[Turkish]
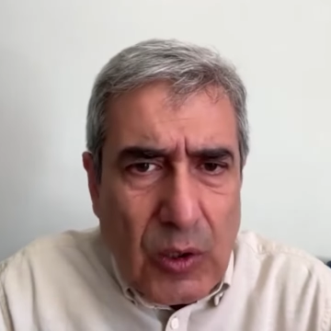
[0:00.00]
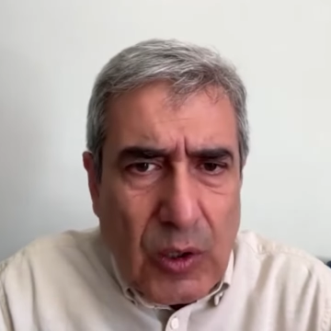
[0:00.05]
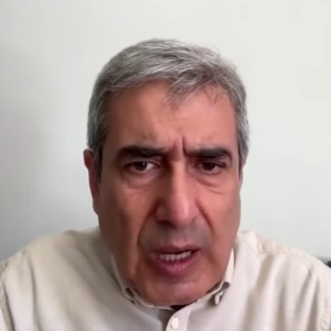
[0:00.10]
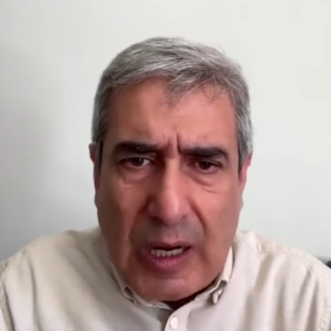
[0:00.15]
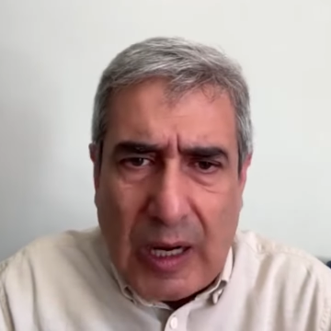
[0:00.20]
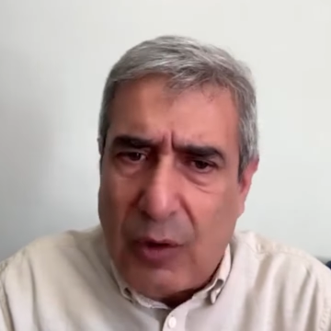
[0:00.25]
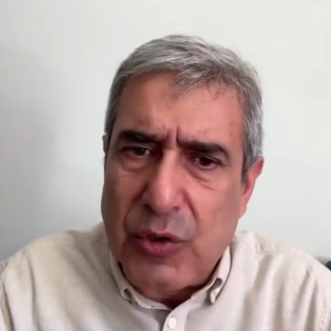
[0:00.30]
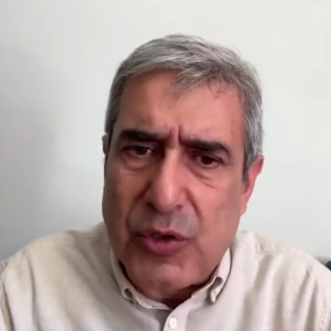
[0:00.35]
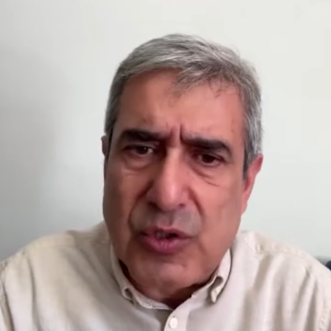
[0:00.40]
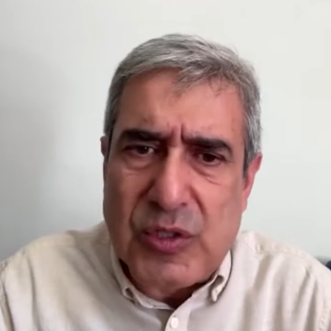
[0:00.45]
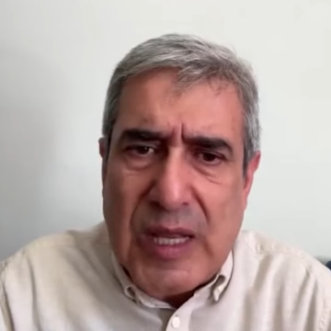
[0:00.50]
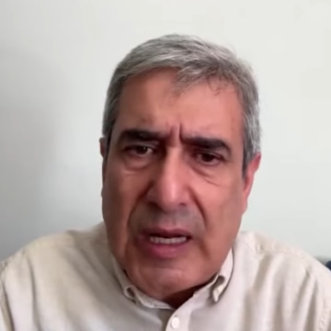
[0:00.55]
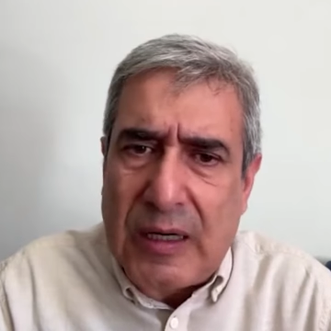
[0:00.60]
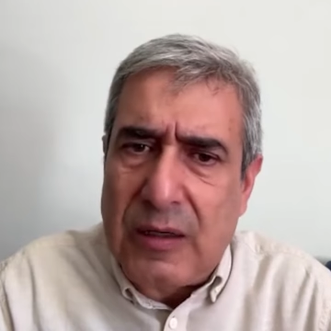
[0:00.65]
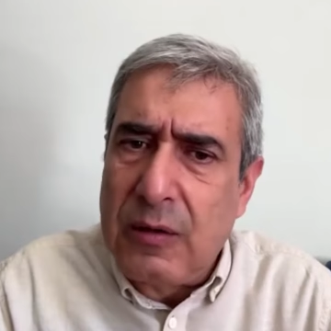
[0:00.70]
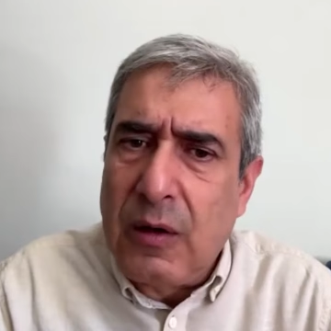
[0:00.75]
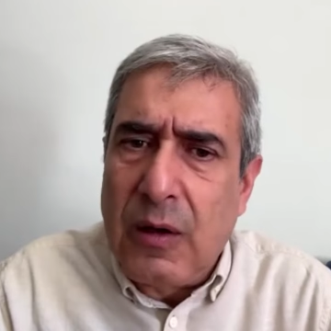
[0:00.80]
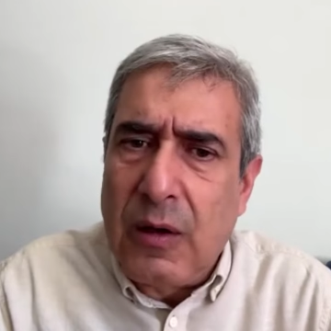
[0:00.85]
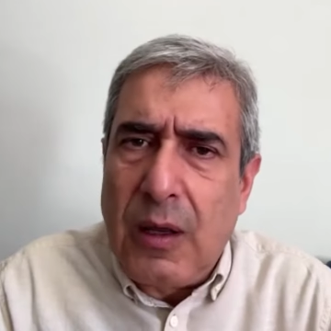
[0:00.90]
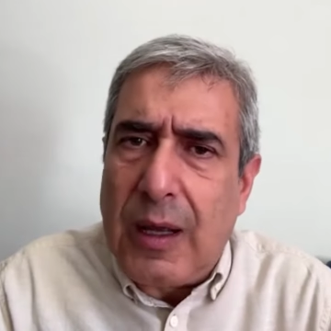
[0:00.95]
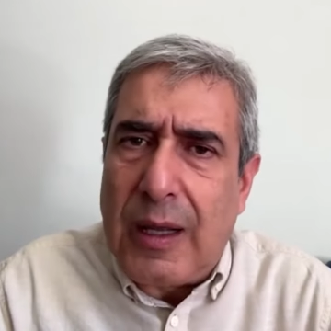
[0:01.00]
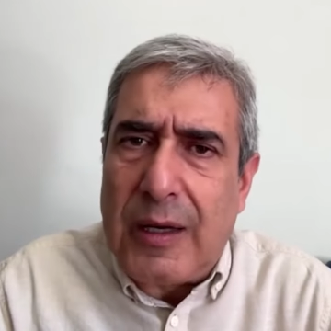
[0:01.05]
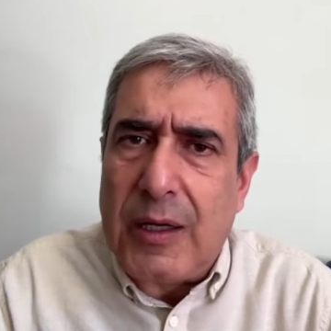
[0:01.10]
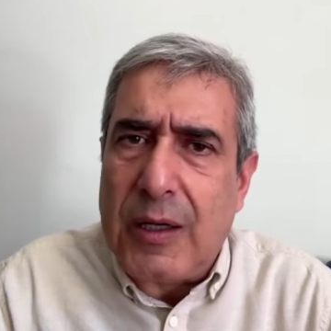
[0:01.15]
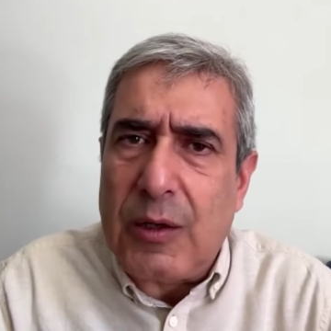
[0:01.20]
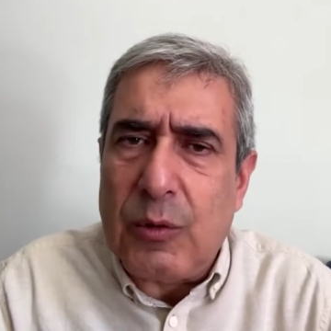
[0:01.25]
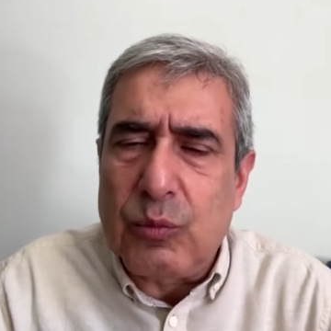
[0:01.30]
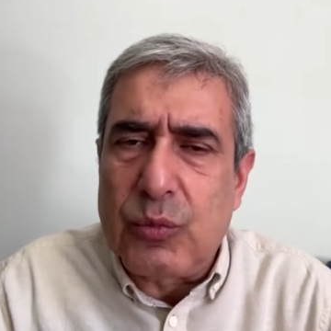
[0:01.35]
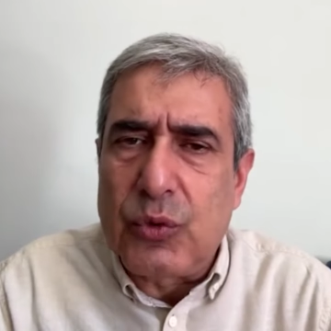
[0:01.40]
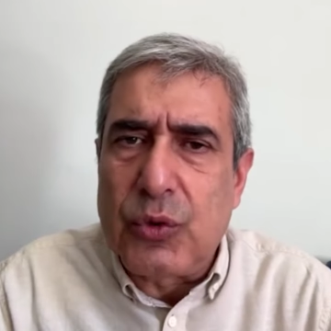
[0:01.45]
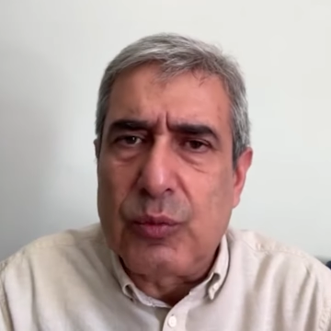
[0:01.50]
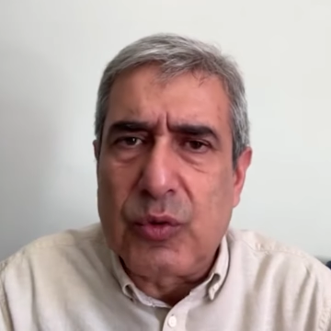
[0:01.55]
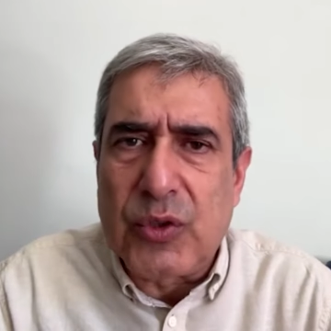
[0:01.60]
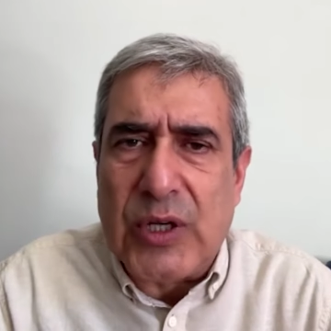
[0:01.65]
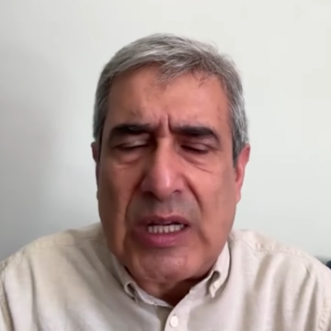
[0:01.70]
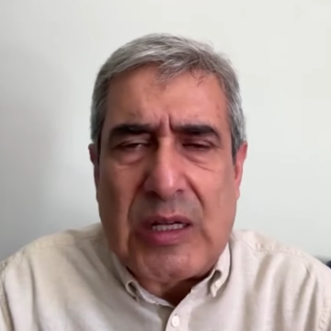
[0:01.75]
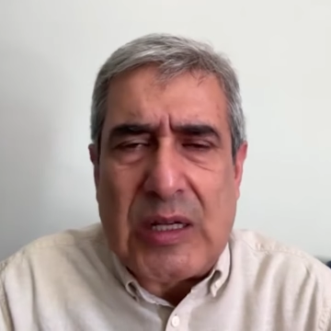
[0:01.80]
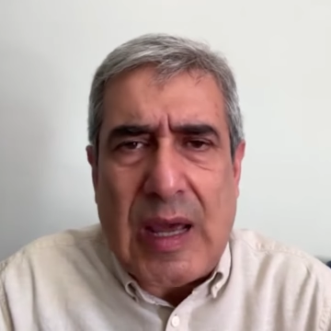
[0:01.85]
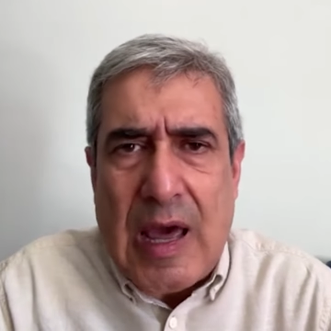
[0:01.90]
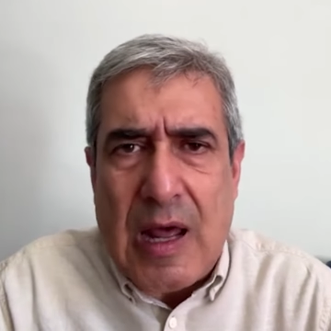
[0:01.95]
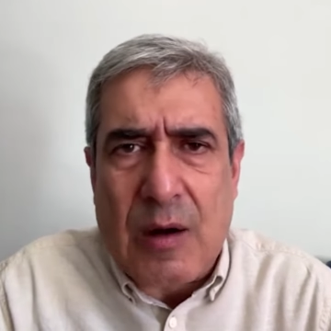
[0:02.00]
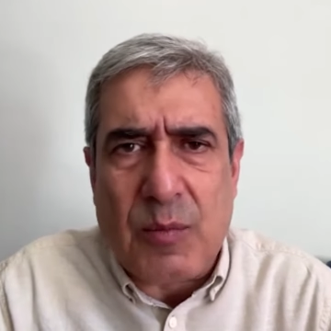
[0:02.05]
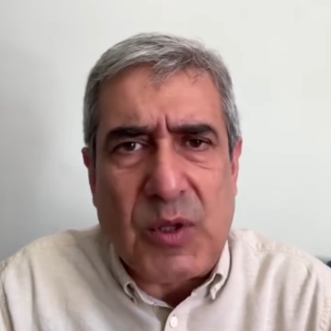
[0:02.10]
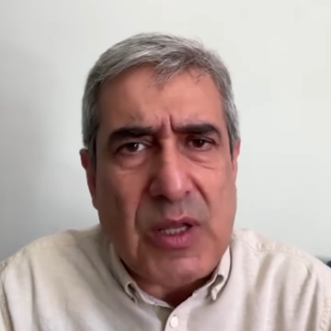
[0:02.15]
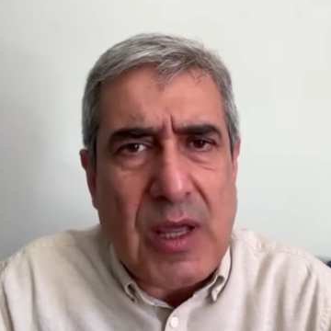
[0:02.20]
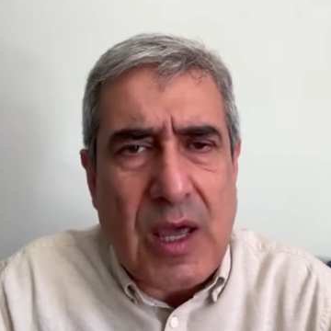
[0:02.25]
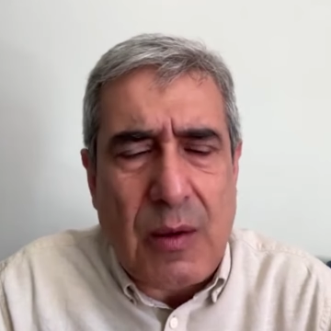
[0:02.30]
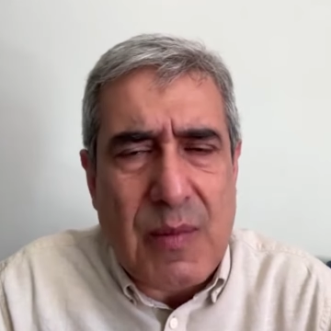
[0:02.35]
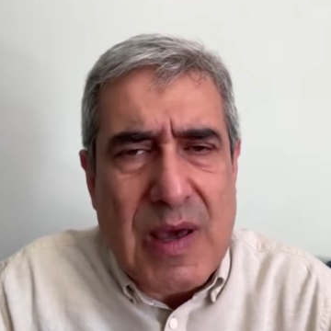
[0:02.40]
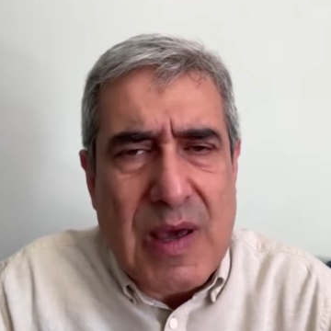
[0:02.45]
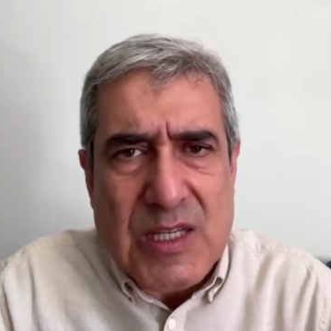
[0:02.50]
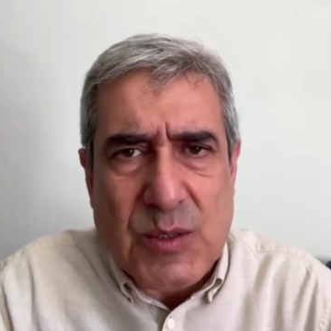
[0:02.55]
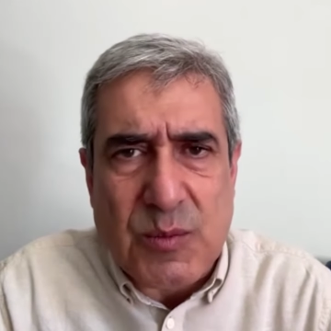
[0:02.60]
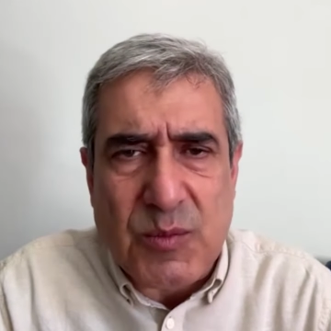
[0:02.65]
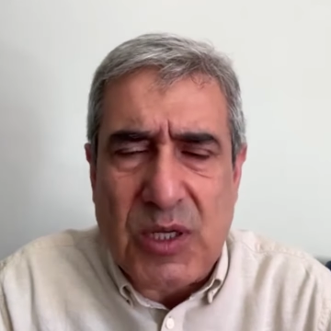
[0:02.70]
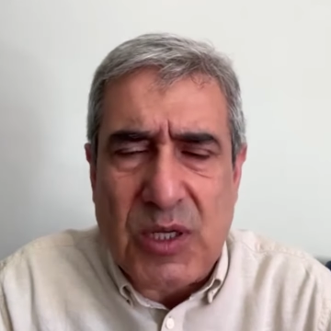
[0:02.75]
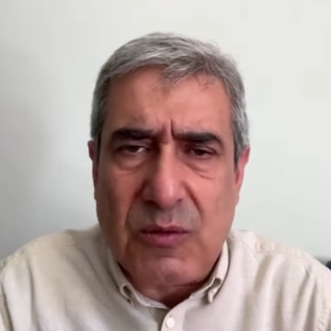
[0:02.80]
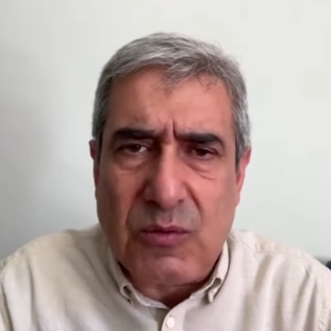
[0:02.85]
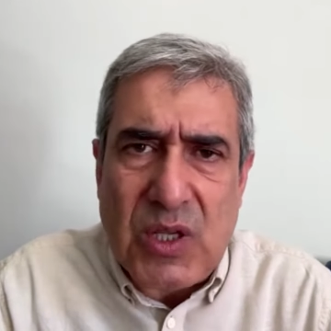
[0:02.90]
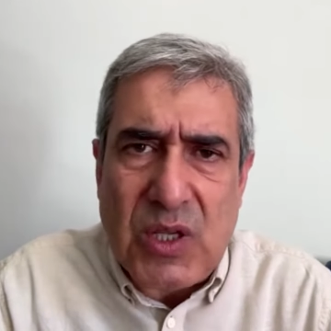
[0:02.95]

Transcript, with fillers: Yani o yüzden Hani bu buna değer mi değmez mi